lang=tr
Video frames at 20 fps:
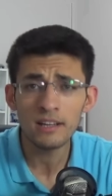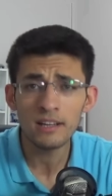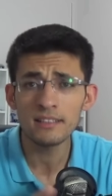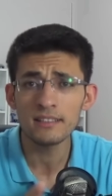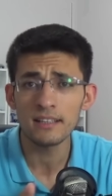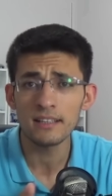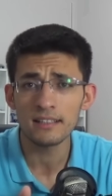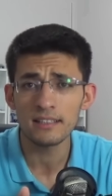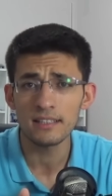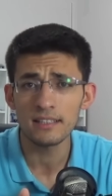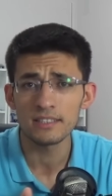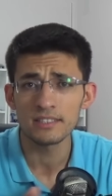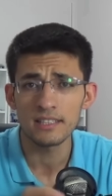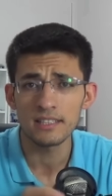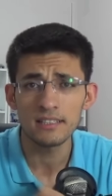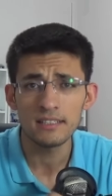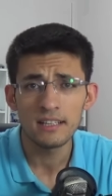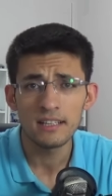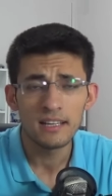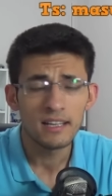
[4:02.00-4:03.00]
Bu arada
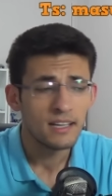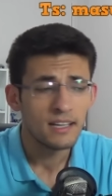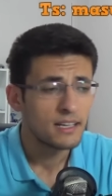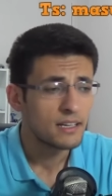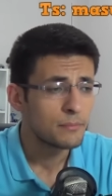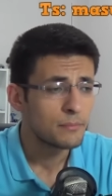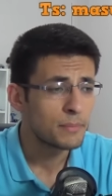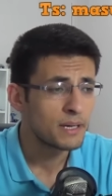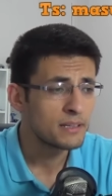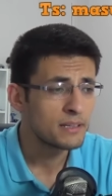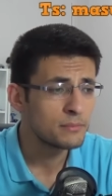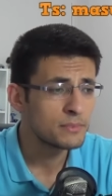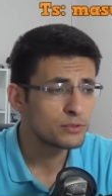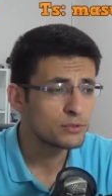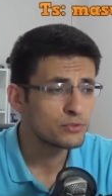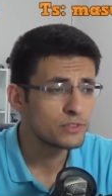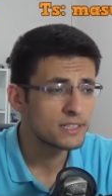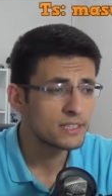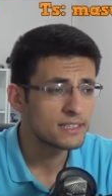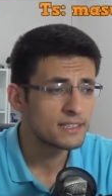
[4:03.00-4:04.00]
arkadaşlar
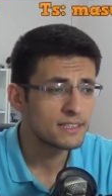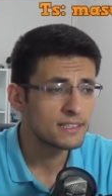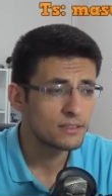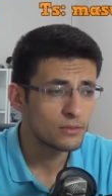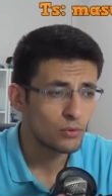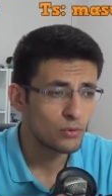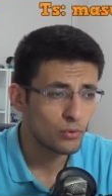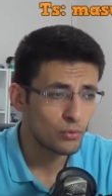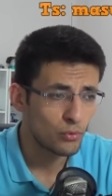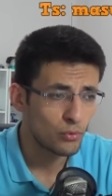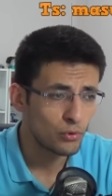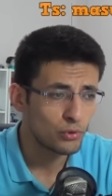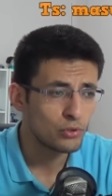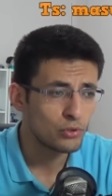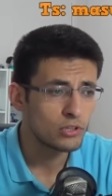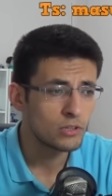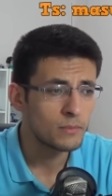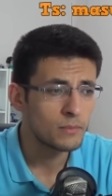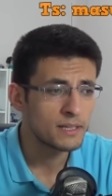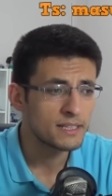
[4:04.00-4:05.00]
ben sürekli
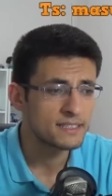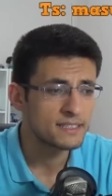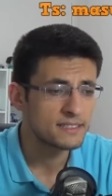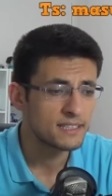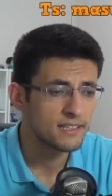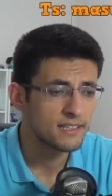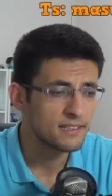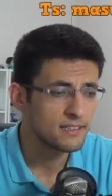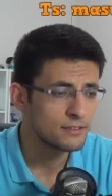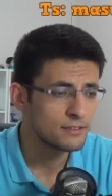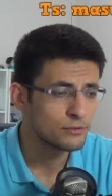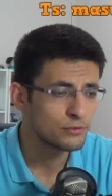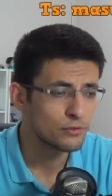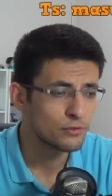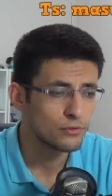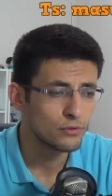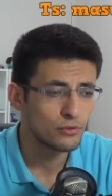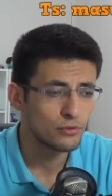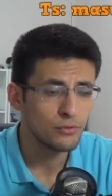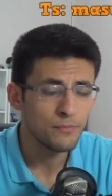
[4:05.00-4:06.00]
oyun oynamak
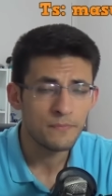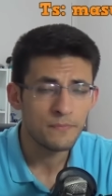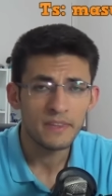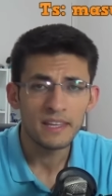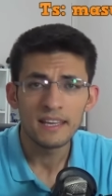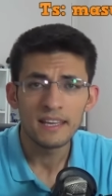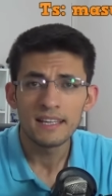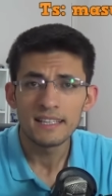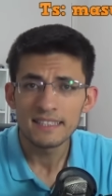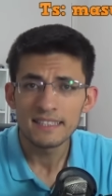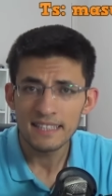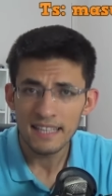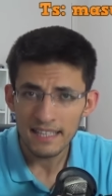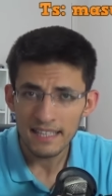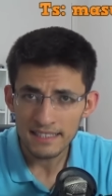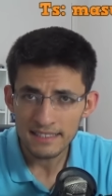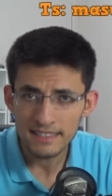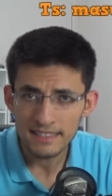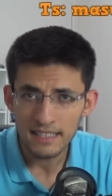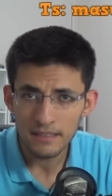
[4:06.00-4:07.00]
isteyenlere söylüyorum.
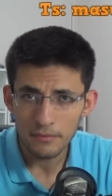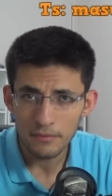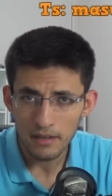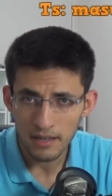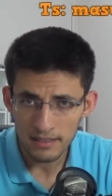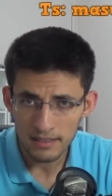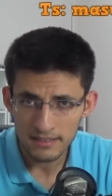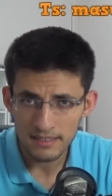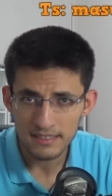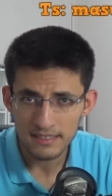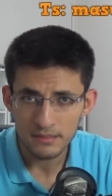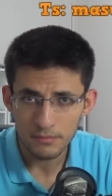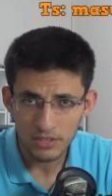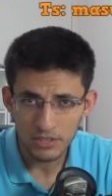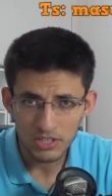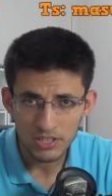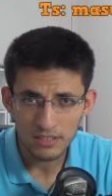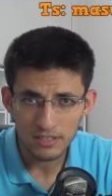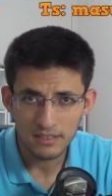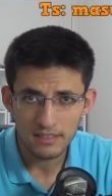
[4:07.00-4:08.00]
TS
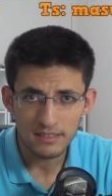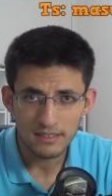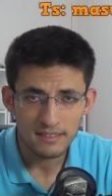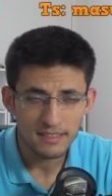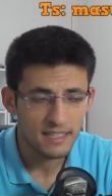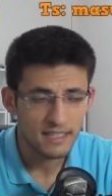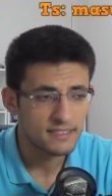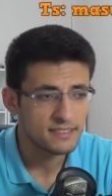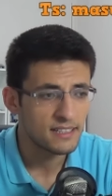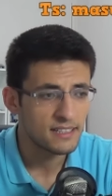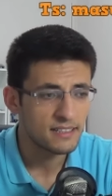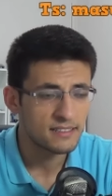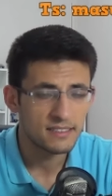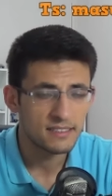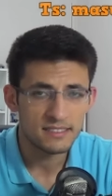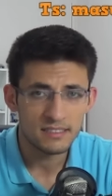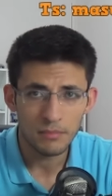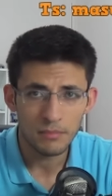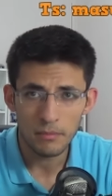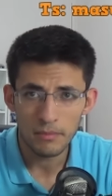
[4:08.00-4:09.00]
adresim açıldı. TS
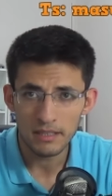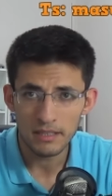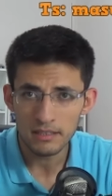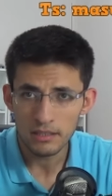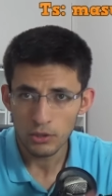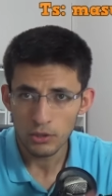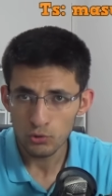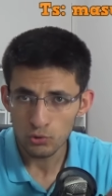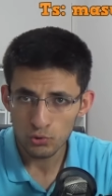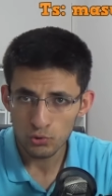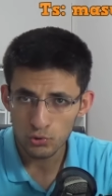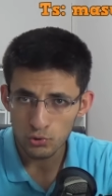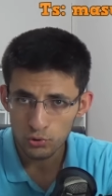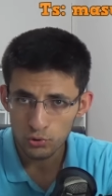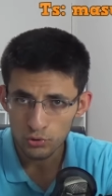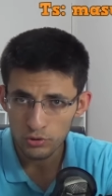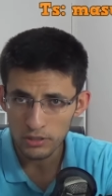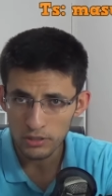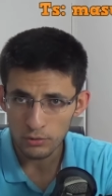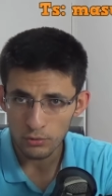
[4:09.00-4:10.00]
adresim hemen
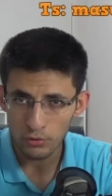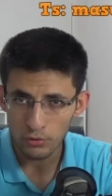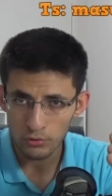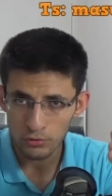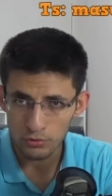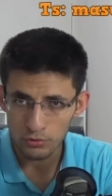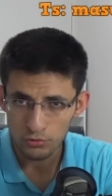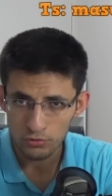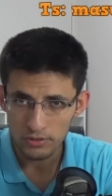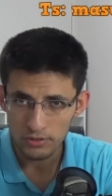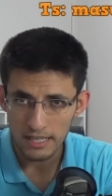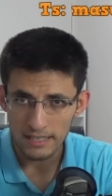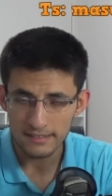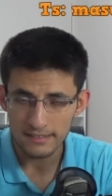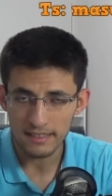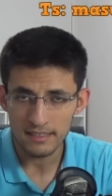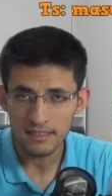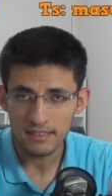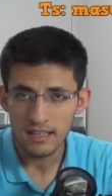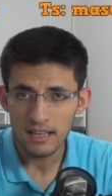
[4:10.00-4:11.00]
şurada görüyorsunuz
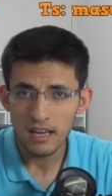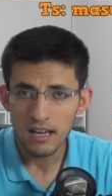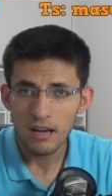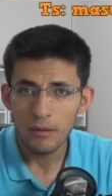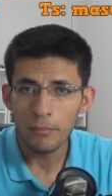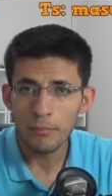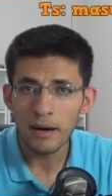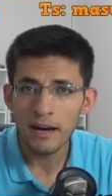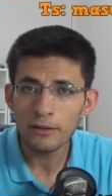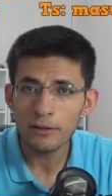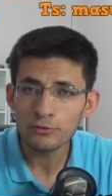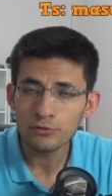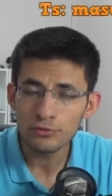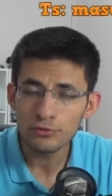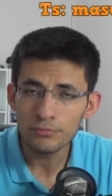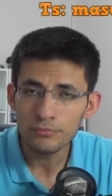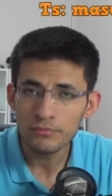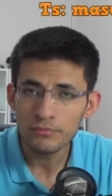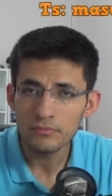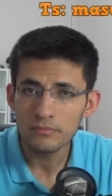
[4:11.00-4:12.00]
zaten.
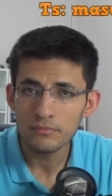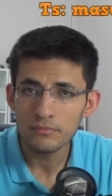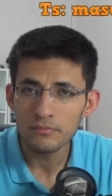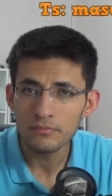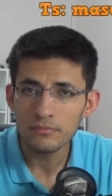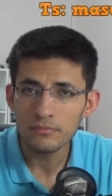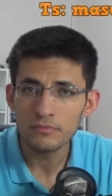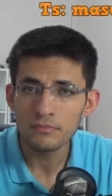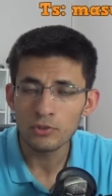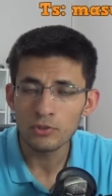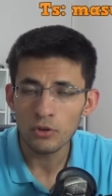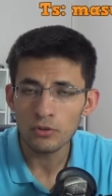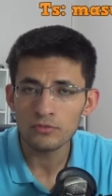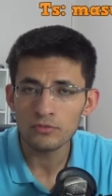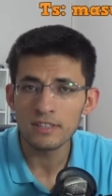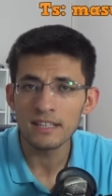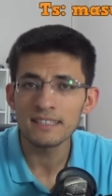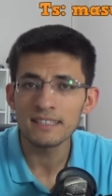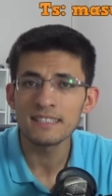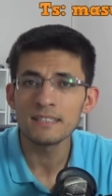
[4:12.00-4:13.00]
Masum
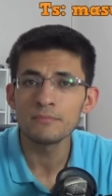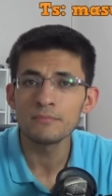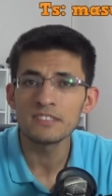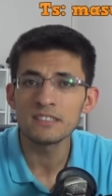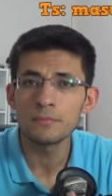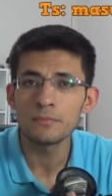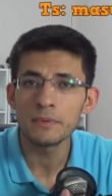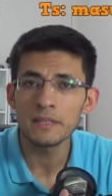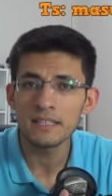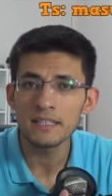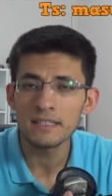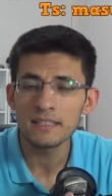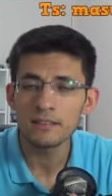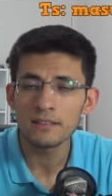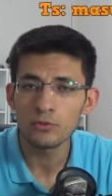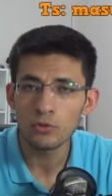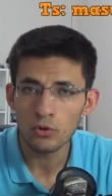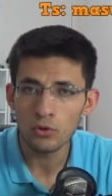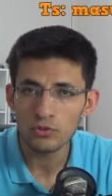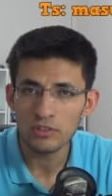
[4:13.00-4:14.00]
nokta teamspeak
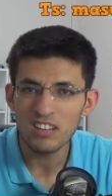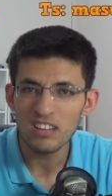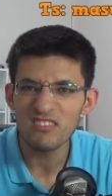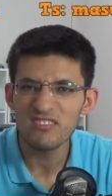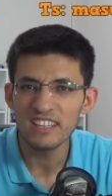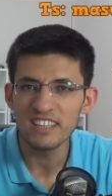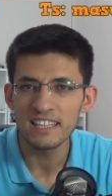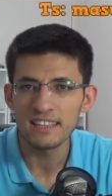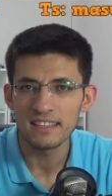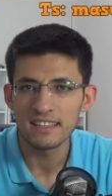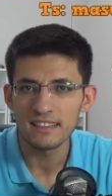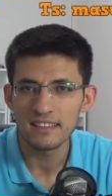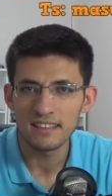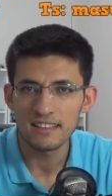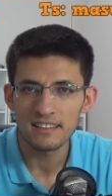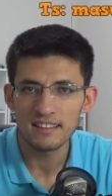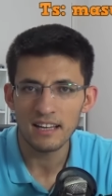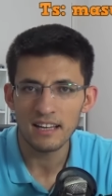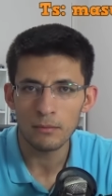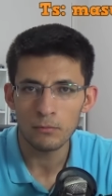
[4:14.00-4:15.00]
nokta win
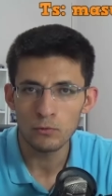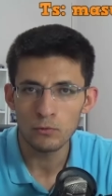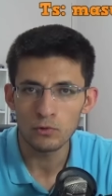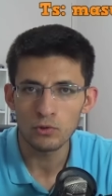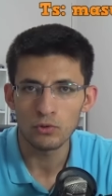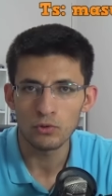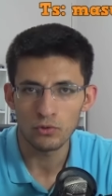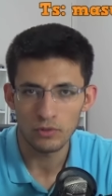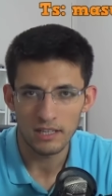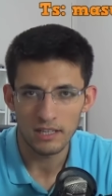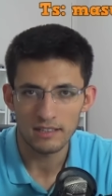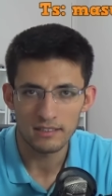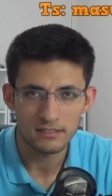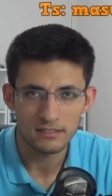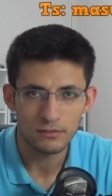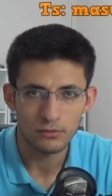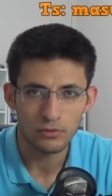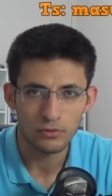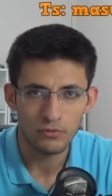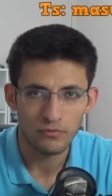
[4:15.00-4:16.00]
W
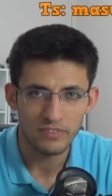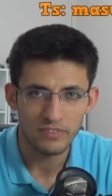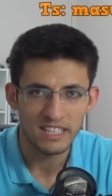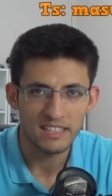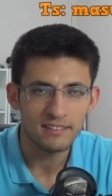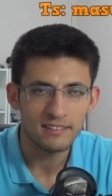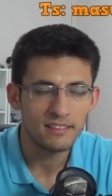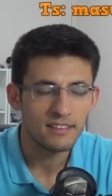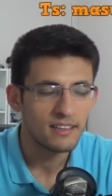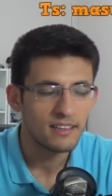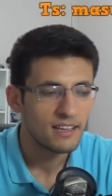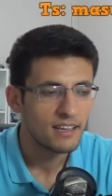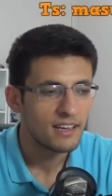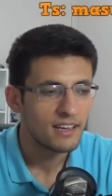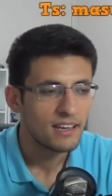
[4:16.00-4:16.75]
ile yazılıyor win